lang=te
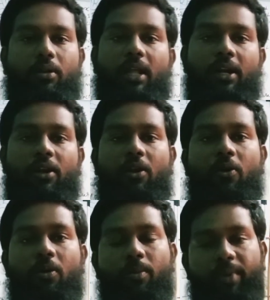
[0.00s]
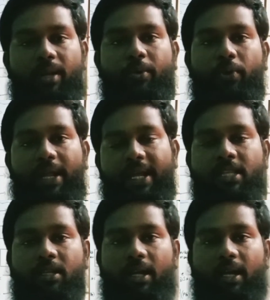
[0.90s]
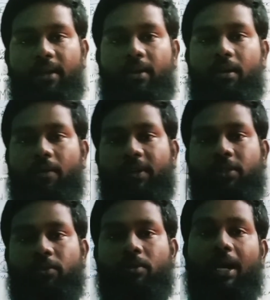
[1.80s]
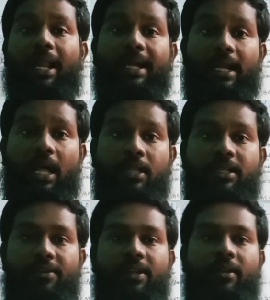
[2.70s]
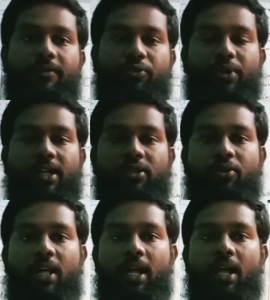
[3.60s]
దానిలలో మనము ఎంగేజ్ అవ్వచ్చు అలాగే లా చదివిన స్టూడెంట్స్ కూడా